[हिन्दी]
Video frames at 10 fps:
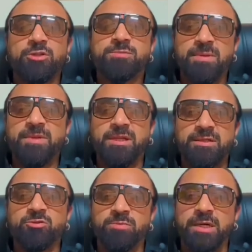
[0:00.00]
और इसमें मेरे
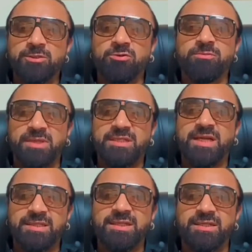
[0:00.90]
हिंदू भाइयों को मेरा
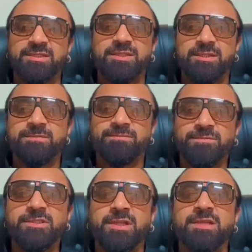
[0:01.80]
साथ देना चाहिए
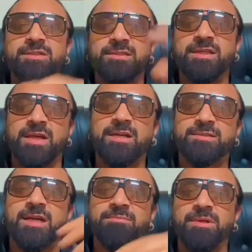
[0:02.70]
जिस तरह से सरदार
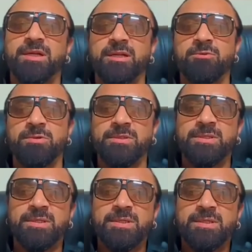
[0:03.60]
साथ में खड़े हुए